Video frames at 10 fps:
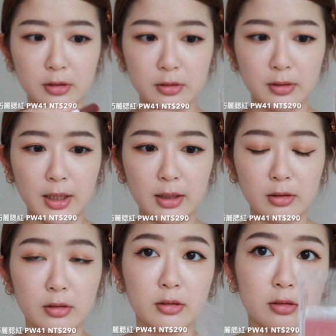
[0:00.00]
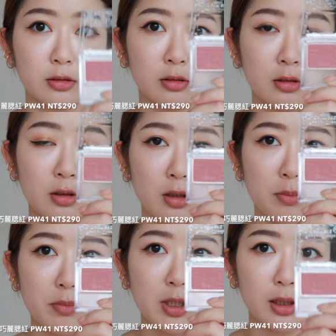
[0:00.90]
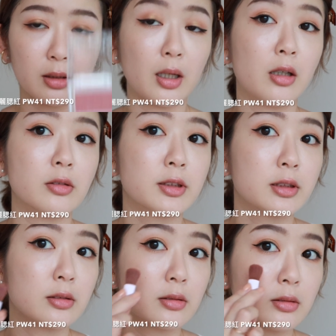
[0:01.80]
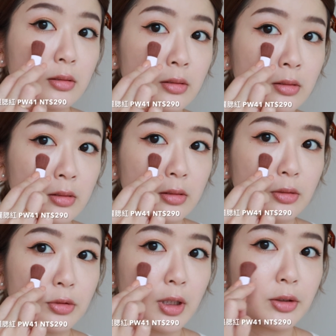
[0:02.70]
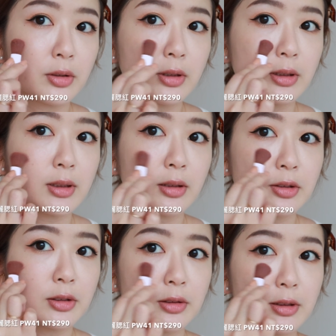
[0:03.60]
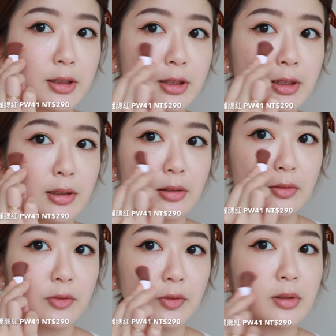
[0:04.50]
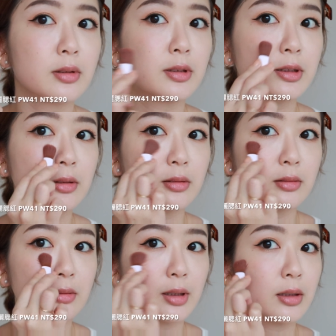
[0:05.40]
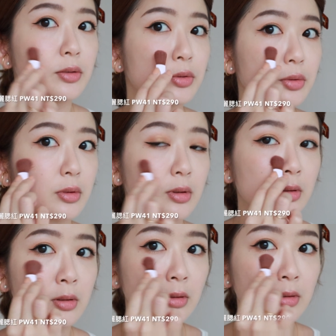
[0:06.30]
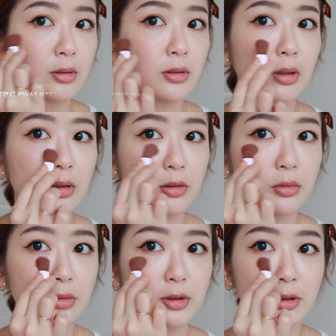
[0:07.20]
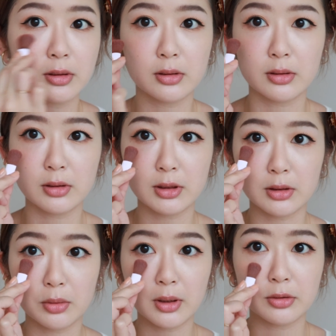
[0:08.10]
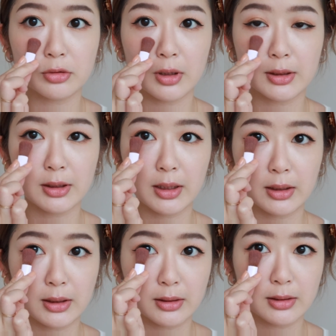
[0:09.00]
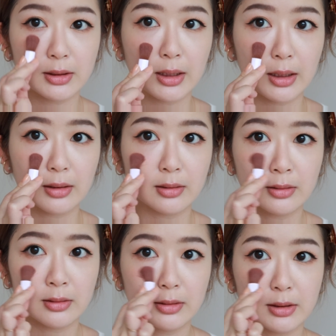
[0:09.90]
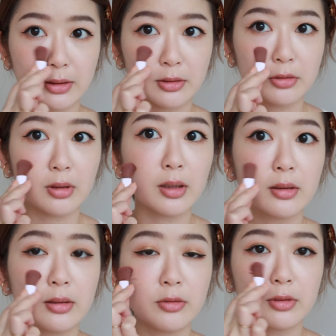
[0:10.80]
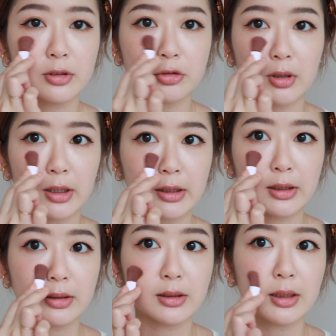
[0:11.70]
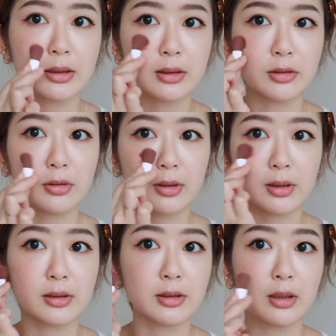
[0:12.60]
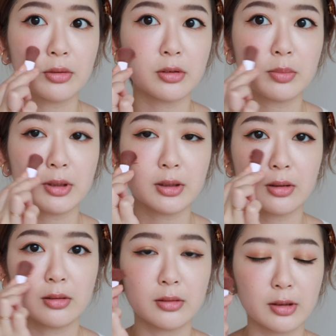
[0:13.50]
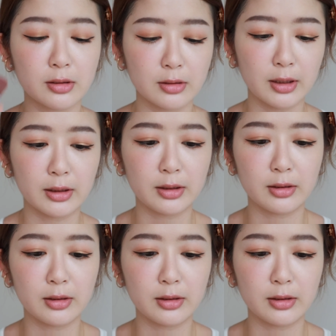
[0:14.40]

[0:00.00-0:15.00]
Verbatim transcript: 可爱的蜜桃色，我觉得它有一点像是杏粉色的感觉。然后我是喜欢刷在眼下这一块，因为刷眼下这一块看起来会比较可爱一